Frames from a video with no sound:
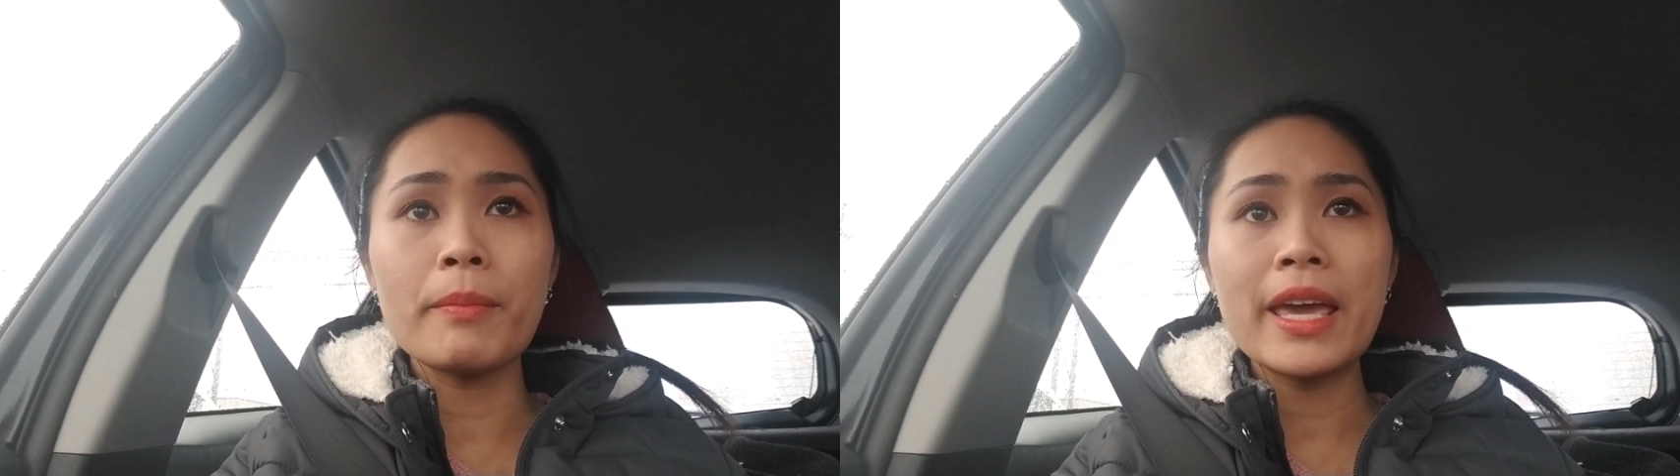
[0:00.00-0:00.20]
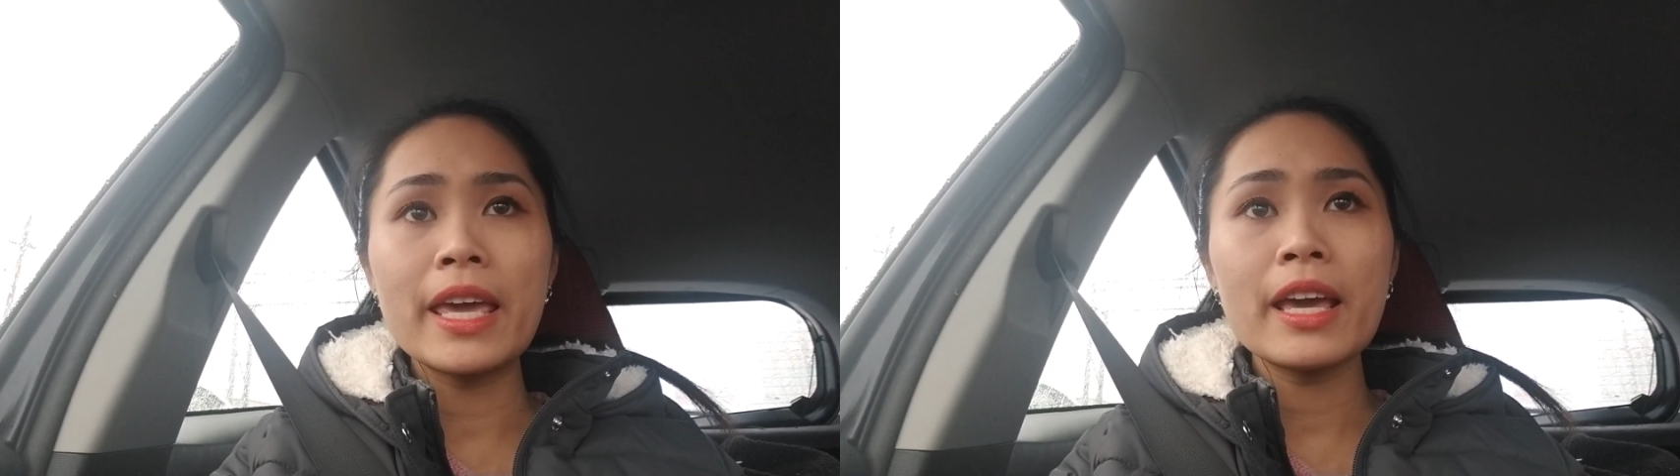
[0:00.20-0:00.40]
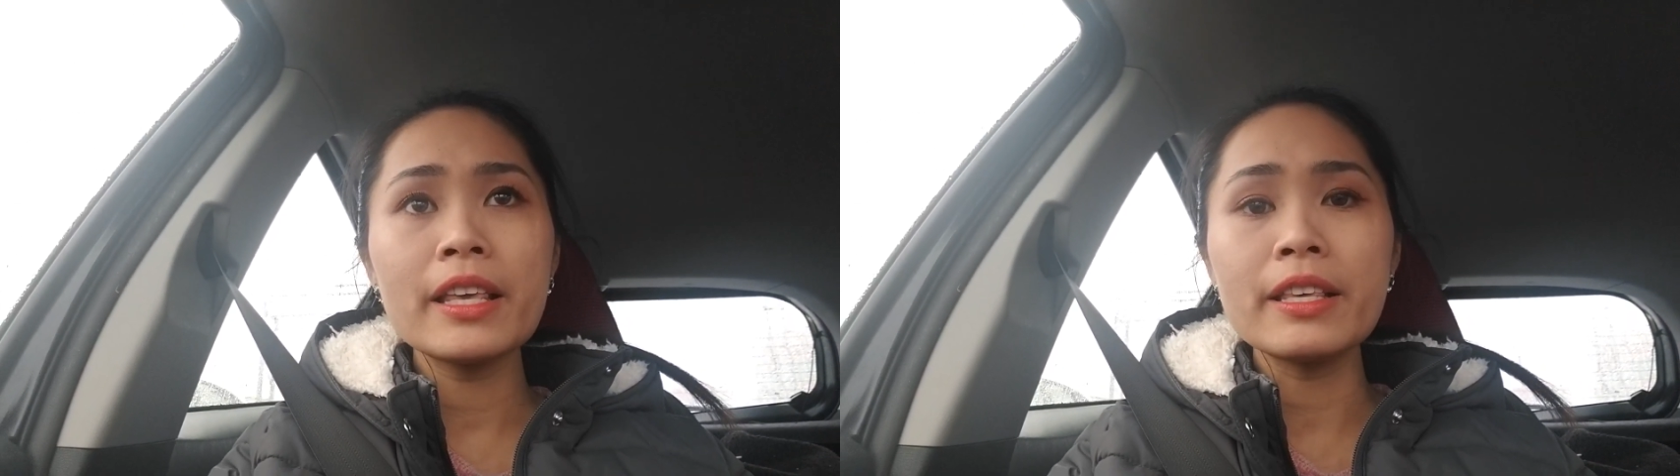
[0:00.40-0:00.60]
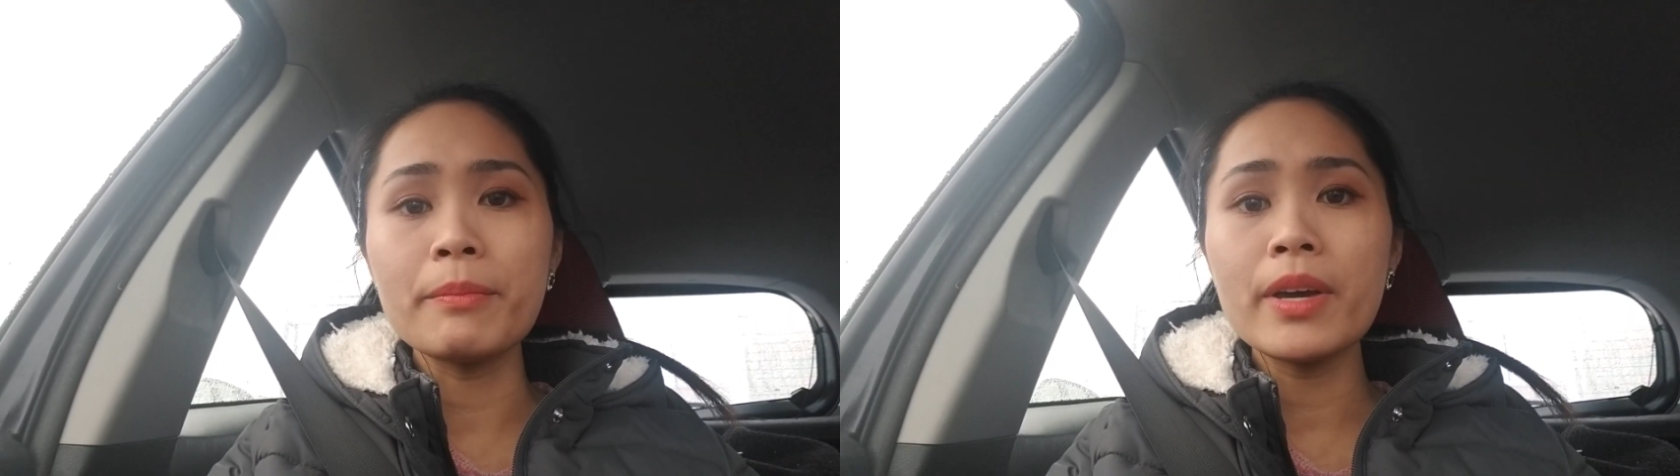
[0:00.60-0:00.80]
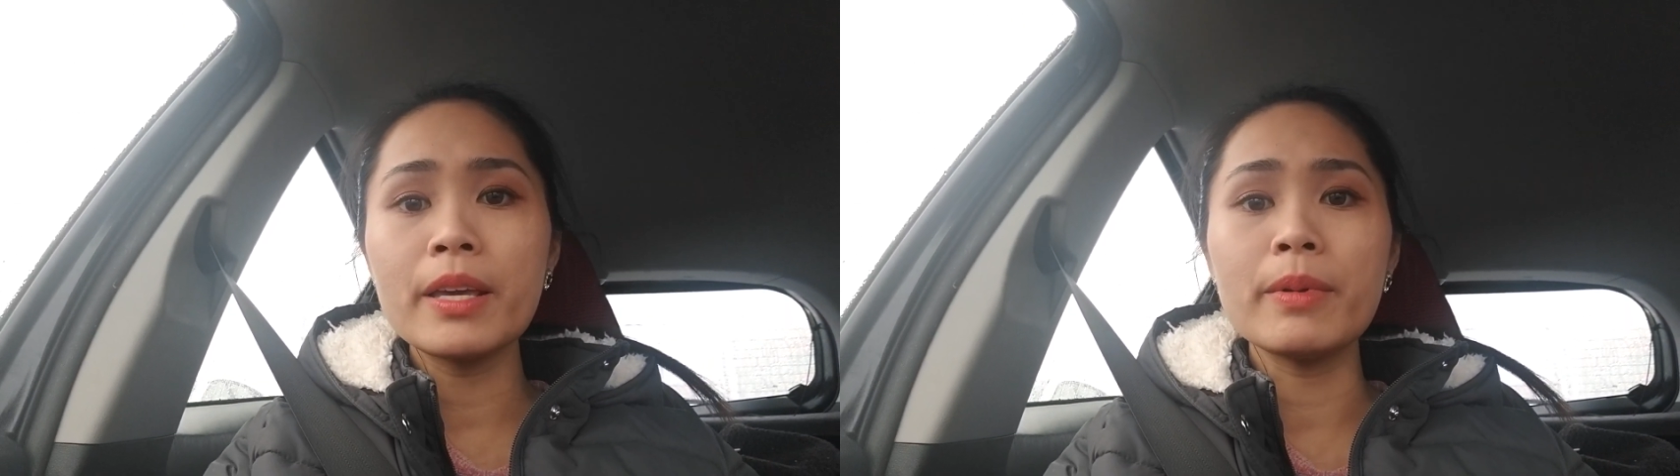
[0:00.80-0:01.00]
bé
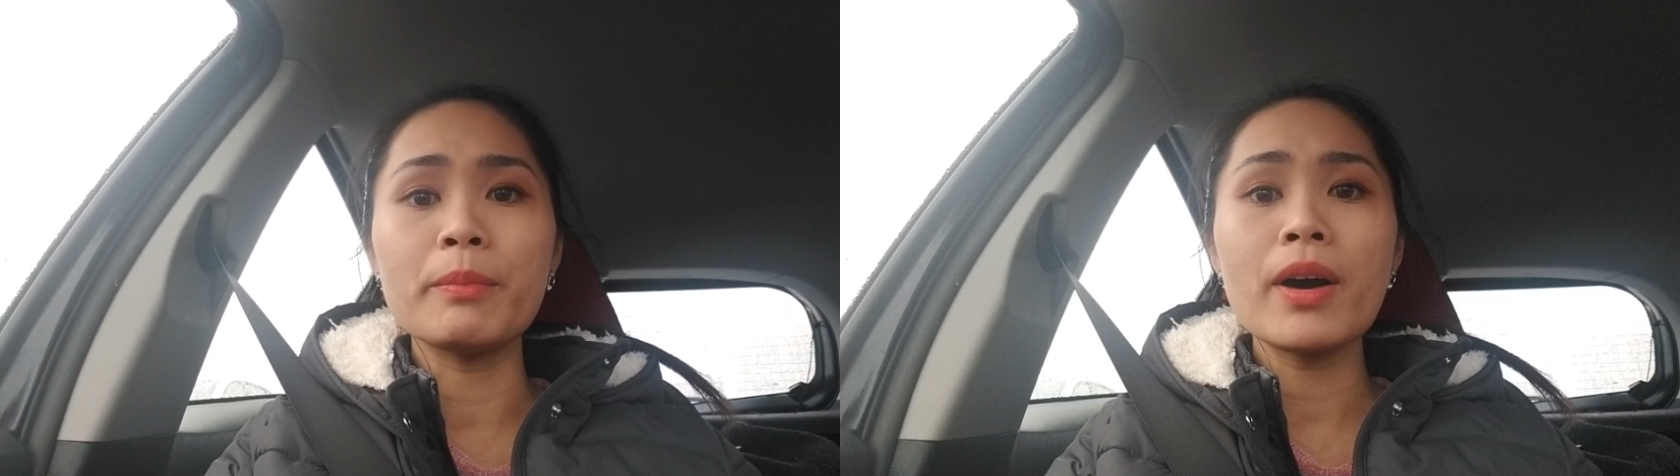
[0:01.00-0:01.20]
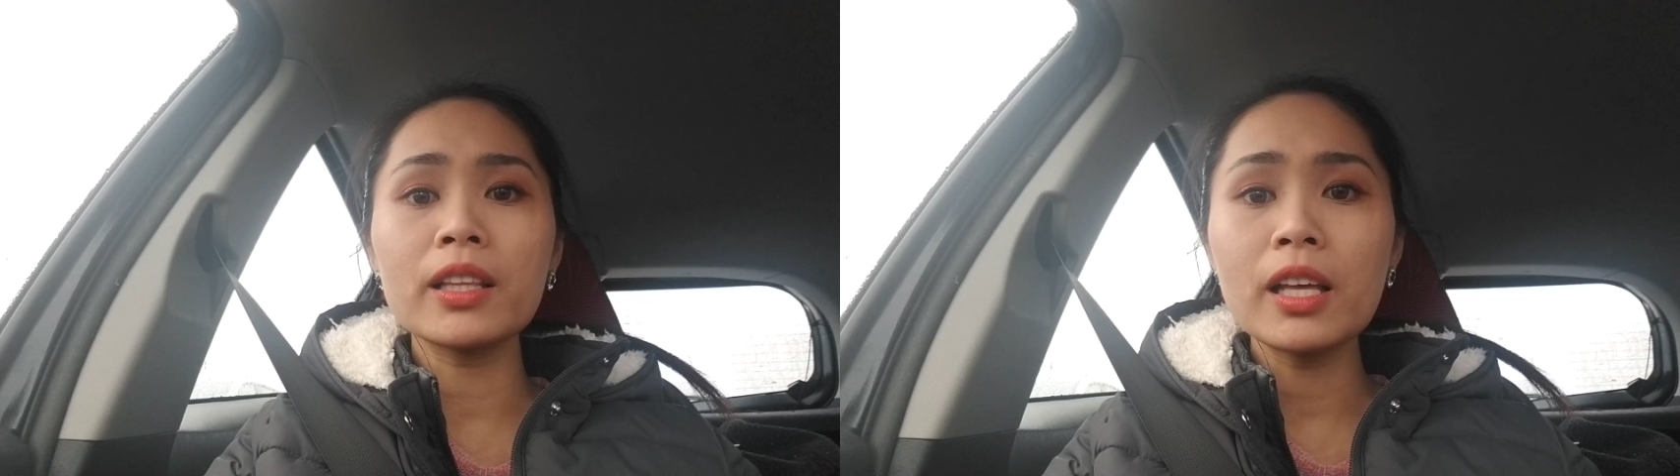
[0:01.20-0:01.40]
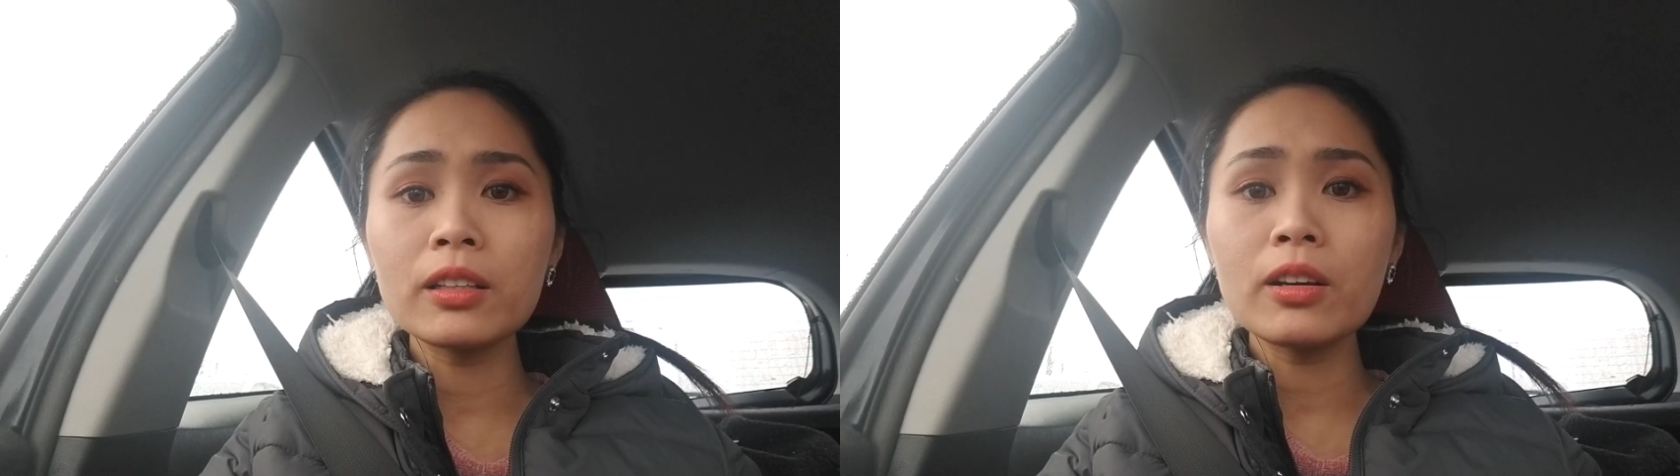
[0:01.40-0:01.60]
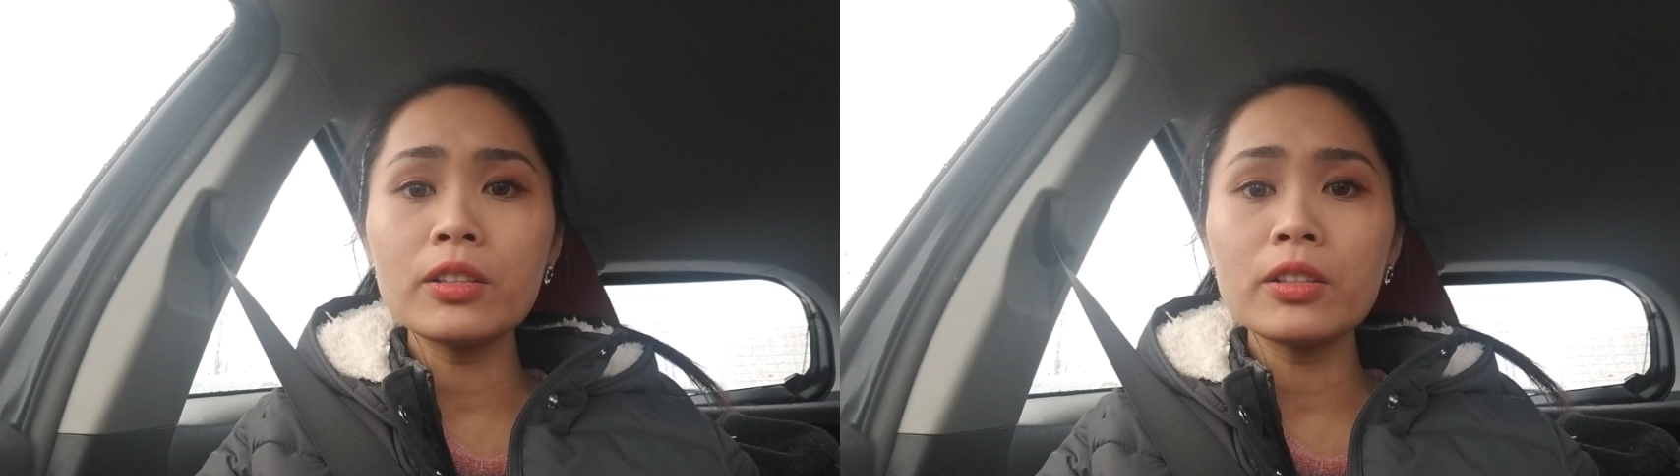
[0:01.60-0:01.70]
Diễm My bị mất tích